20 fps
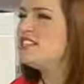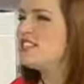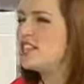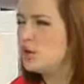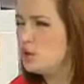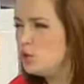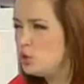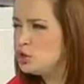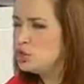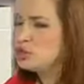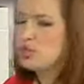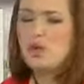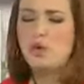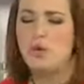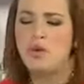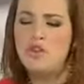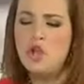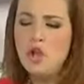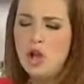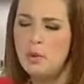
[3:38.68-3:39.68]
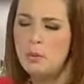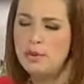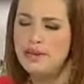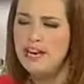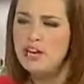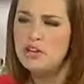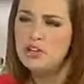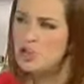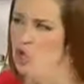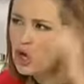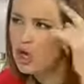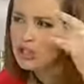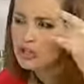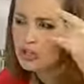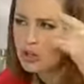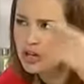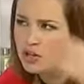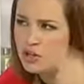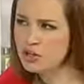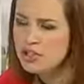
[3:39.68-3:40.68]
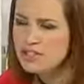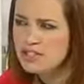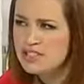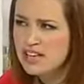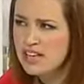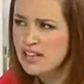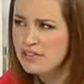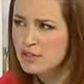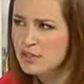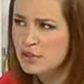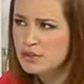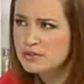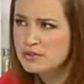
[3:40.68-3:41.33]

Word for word: seguros que cuando la operaron no le tocaron el cerebro?